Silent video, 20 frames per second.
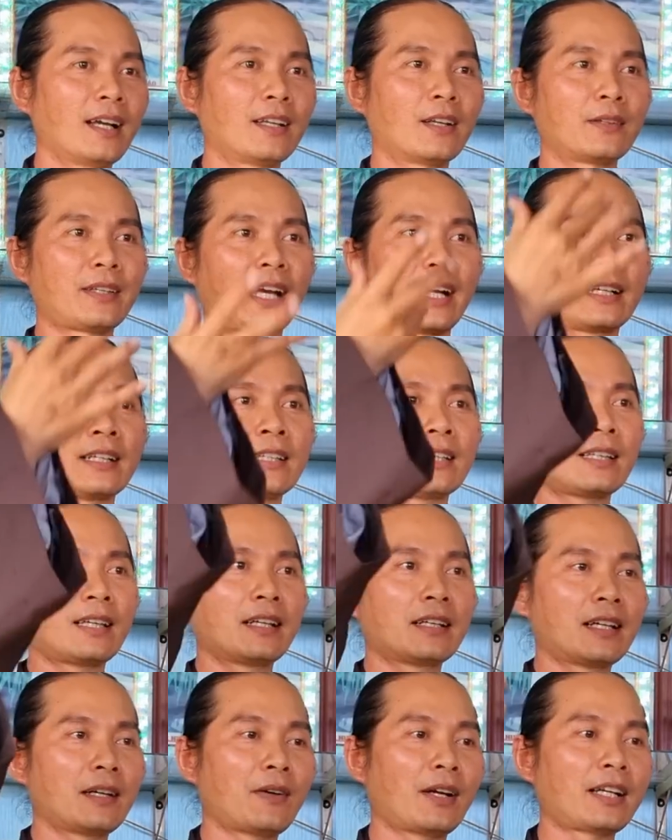rồi nhẫn
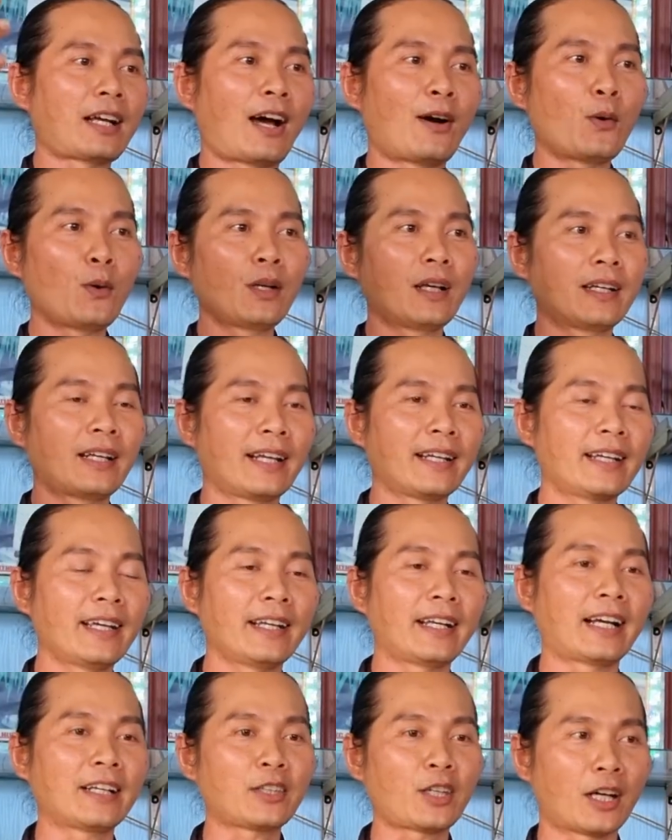gì kia phải đổi lại này
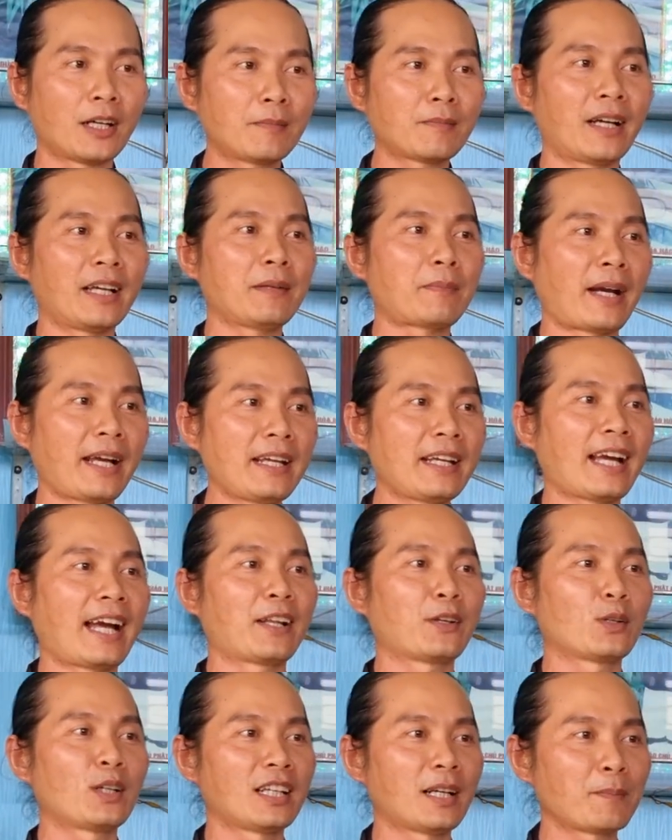kia, đặng chuẩn bị bảy ngày
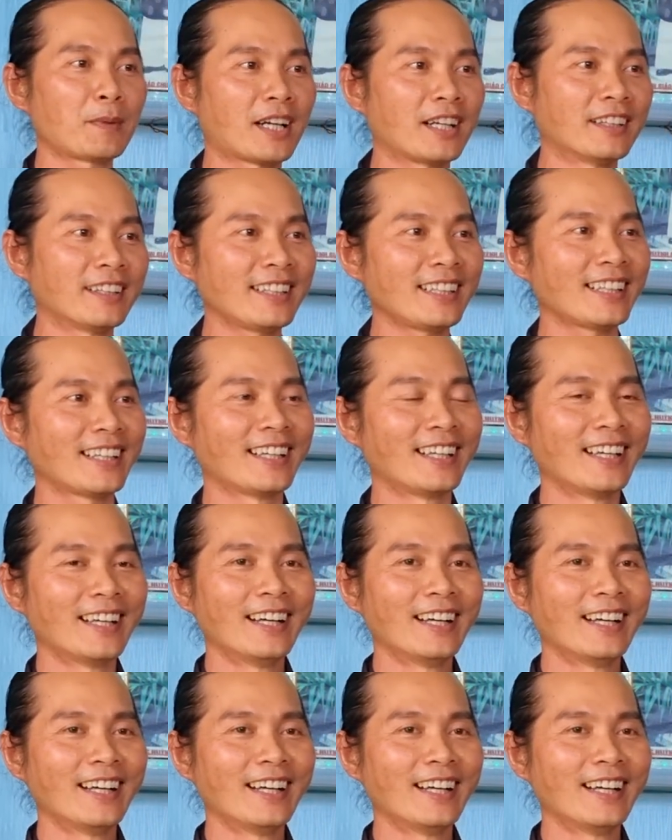tôi đi đám cưới.